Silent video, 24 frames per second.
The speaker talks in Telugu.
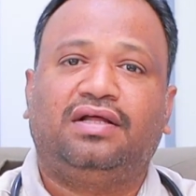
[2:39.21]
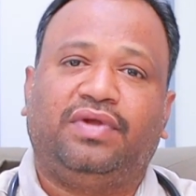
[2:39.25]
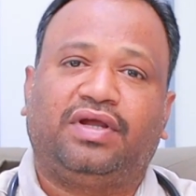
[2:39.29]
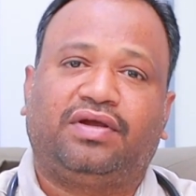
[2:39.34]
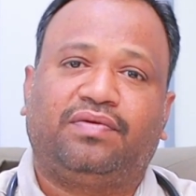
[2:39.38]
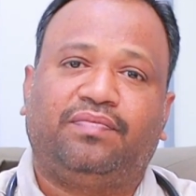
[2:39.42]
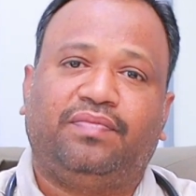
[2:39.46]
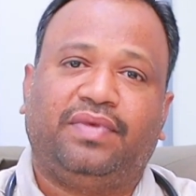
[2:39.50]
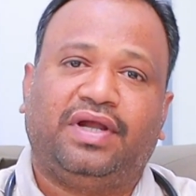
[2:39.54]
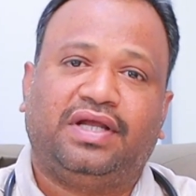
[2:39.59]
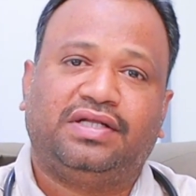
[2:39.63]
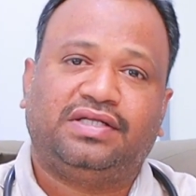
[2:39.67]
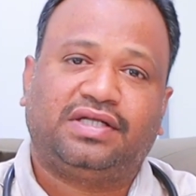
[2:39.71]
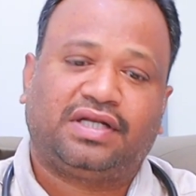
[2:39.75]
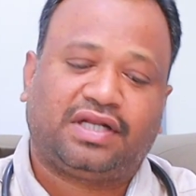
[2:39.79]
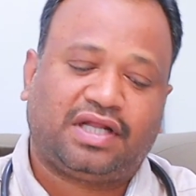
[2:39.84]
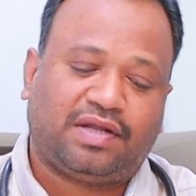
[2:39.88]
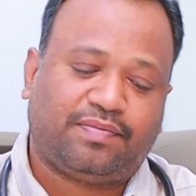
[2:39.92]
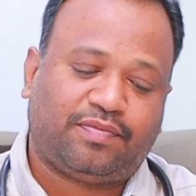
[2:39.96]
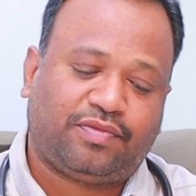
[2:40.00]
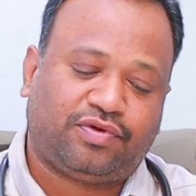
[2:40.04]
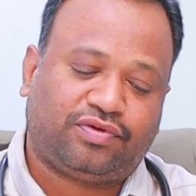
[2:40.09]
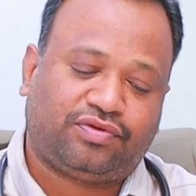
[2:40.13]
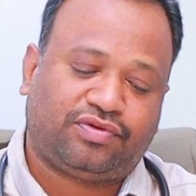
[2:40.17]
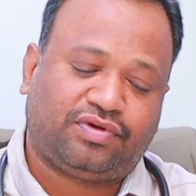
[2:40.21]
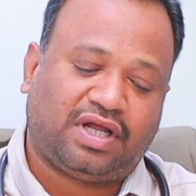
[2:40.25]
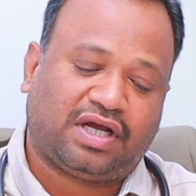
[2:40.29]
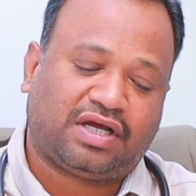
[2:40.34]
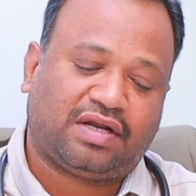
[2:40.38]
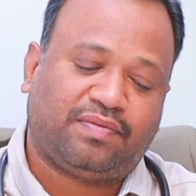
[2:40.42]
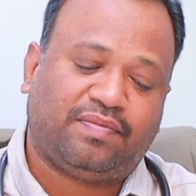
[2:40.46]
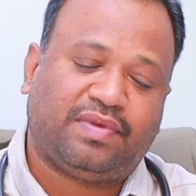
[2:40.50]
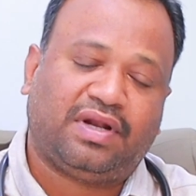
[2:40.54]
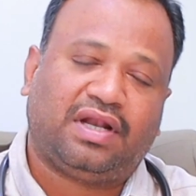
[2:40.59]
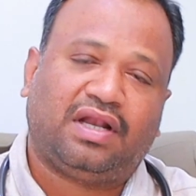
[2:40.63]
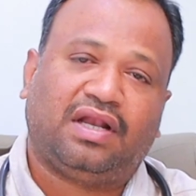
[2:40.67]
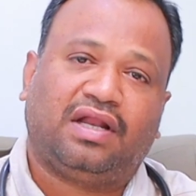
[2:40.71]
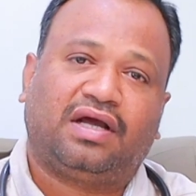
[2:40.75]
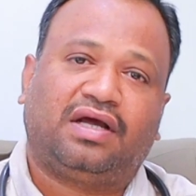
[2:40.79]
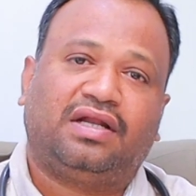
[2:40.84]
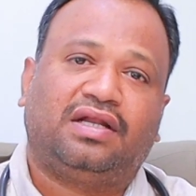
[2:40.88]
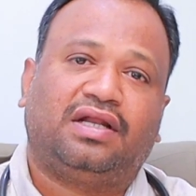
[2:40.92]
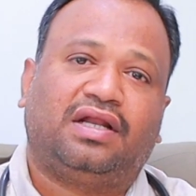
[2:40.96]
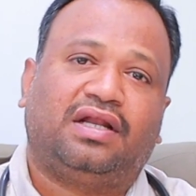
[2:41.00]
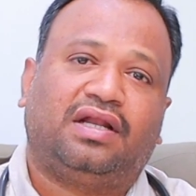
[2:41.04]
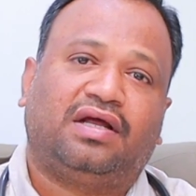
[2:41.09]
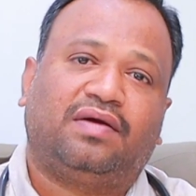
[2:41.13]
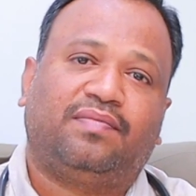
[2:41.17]
మీకు మేజర్గా ఏమవుతుంది అక్కడ మెల్లగా
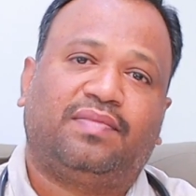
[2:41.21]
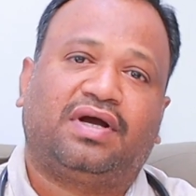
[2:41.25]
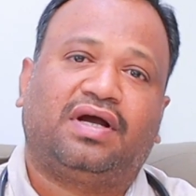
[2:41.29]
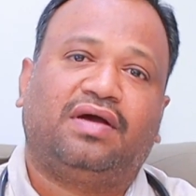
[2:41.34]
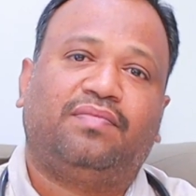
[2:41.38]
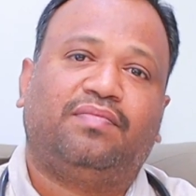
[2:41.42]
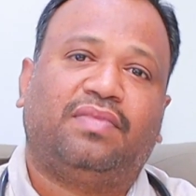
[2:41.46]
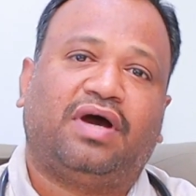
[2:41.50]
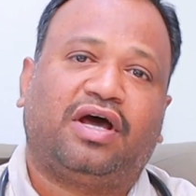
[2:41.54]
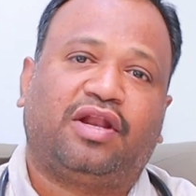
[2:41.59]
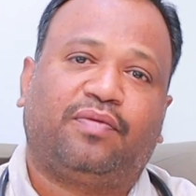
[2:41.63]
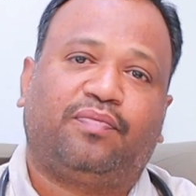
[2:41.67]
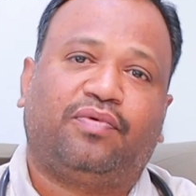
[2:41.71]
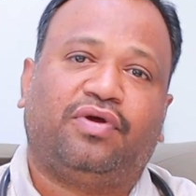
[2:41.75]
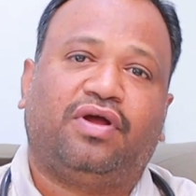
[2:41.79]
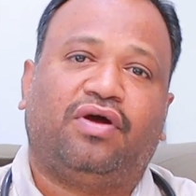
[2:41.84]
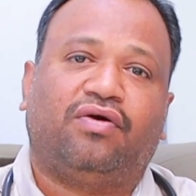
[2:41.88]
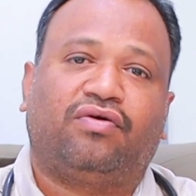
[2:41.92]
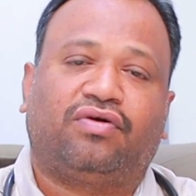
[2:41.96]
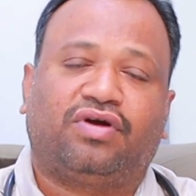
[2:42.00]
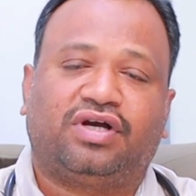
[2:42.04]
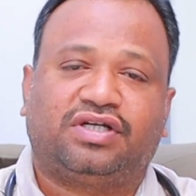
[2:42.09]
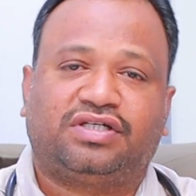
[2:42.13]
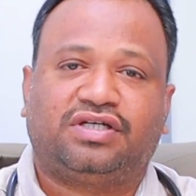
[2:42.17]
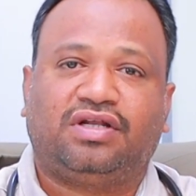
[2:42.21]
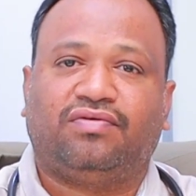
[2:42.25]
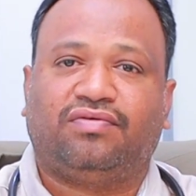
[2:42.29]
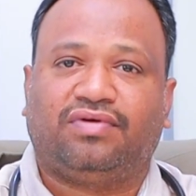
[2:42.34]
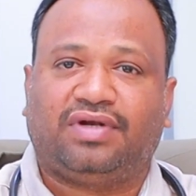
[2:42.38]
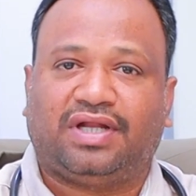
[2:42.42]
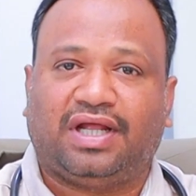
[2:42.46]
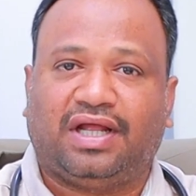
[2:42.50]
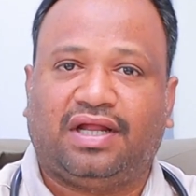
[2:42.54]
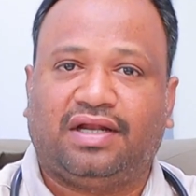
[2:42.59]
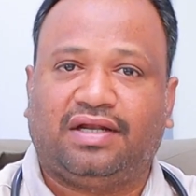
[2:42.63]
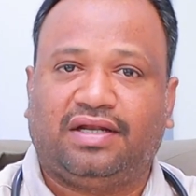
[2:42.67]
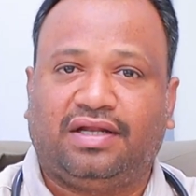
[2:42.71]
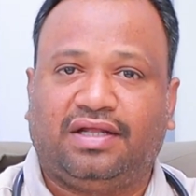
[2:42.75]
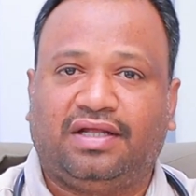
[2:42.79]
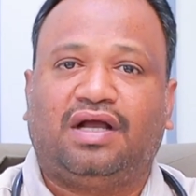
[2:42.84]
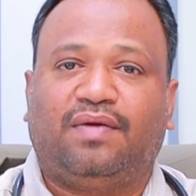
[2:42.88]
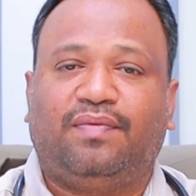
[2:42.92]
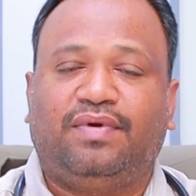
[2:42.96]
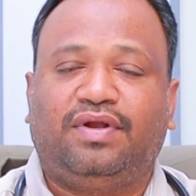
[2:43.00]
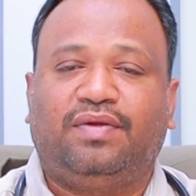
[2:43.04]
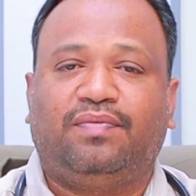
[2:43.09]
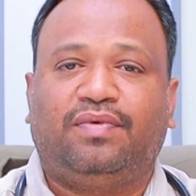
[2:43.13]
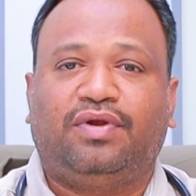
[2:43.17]
నల్లగా మారిపోయే అవకాశాలు ఉంటాయండి
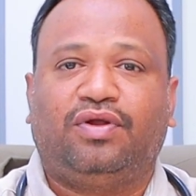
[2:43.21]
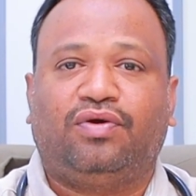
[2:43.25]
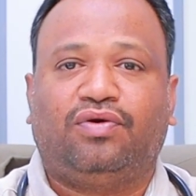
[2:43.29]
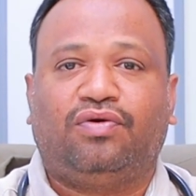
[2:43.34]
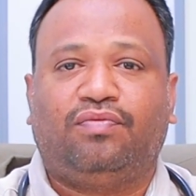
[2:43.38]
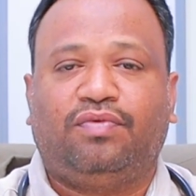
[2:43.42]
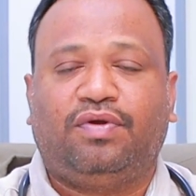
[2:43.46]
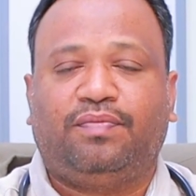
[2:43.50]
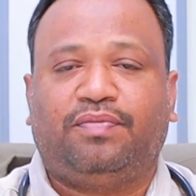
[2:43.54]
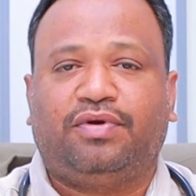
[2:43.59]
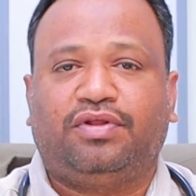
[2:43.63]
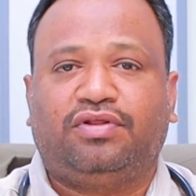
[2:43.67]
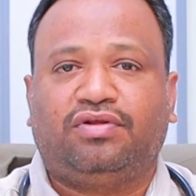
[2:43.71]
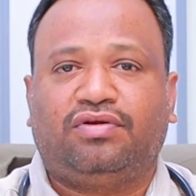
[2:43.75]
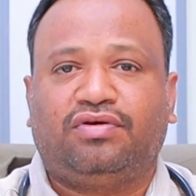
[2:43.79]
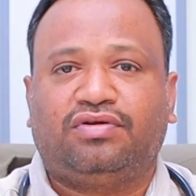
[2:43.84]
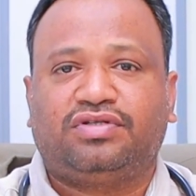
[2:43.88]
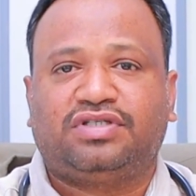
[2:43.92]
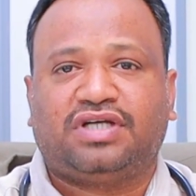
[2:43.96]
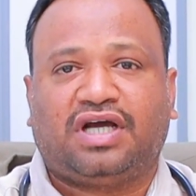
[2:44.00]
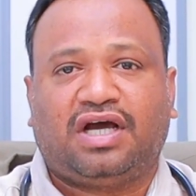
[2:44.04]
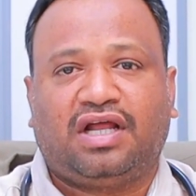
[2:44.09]
కాబట్టి మన హోమియోపతిలో